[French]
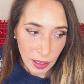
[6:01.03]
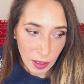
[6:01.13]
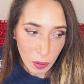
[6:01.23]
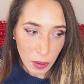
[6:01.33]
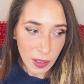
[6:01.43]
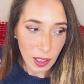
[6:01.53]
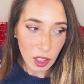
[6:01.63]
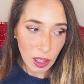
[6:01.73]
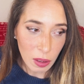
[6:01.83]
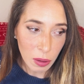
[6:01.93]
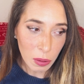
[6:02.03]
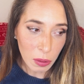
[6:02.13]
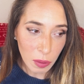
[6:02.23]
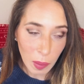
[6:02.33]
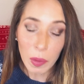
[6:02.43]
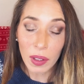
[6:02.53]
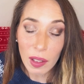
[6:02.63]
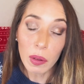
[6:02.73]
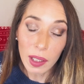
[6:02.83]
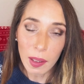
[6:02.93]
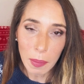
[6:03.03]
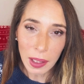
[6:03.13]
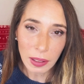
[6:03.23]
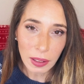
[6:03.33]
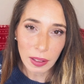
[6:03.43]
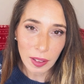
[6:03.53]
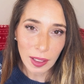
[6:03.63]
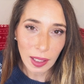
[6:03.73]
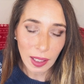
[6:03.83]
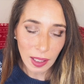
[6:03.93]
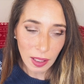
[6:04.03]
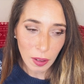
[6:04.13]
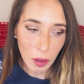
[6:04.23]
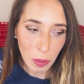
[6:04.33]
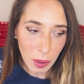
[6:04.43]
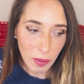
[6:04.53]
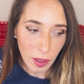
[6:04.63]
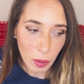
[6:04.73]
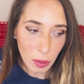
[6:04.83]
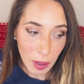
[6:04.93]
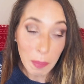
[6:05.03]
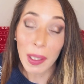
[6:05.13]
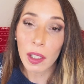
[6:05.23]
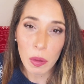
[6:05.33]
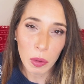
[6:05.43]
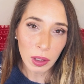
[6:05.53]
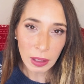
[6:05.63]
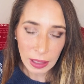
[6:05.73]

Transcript: Et je sais que j'ai connu vraiment des hauts et des bas cette année 2022, et pas que moi